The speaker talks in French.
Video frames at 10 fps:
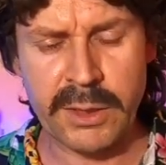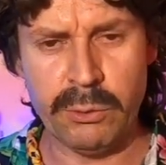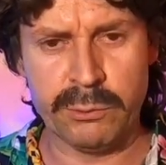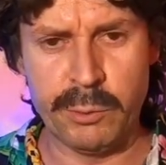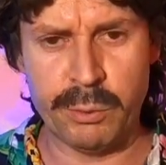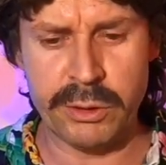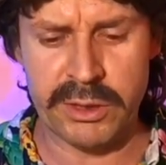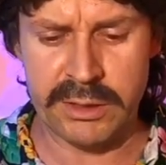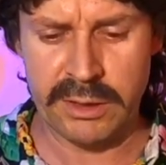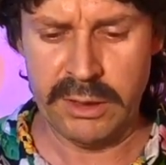Donc vous
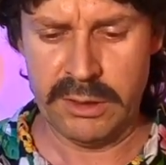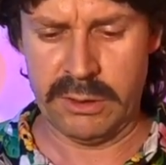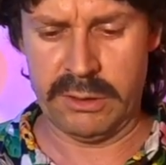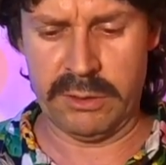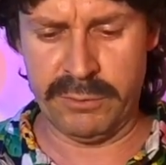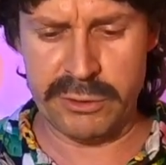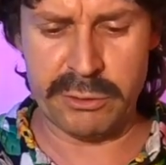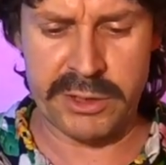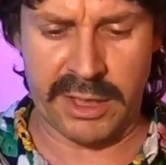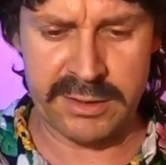prenez euh, votre jeu
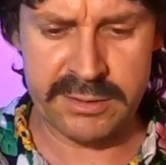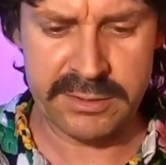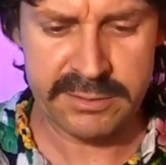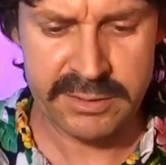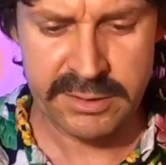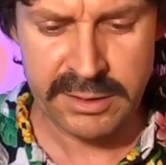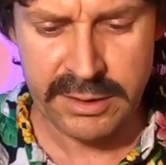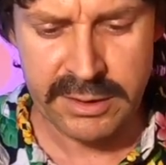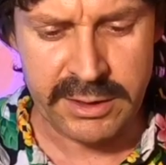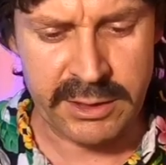de cartes
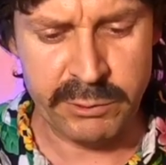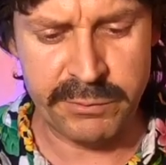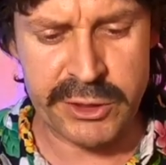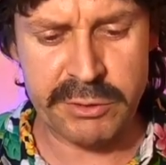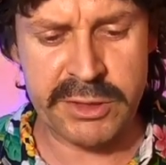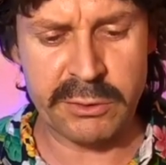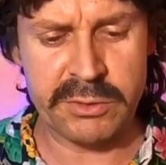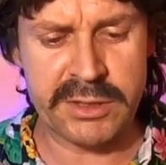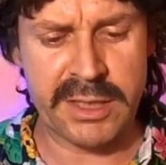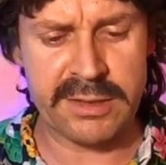et vous faites choisir
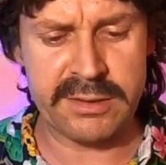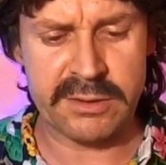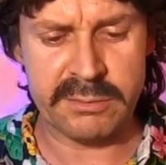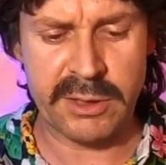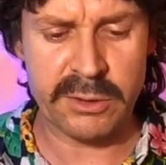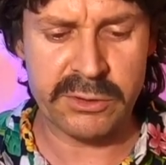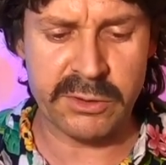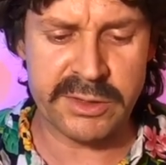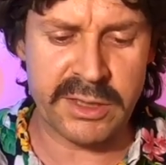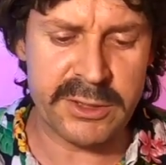une carte, alors
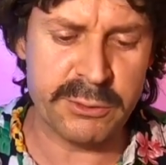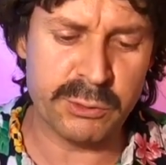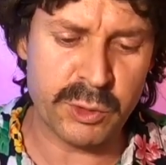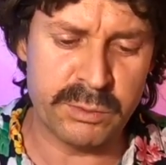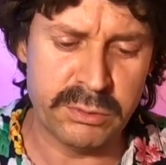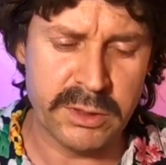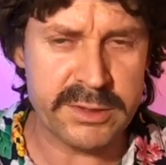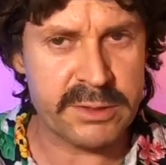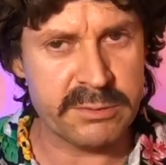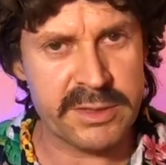sans aller jusqu'au bout, hein,
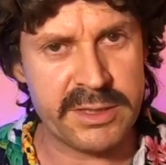sinon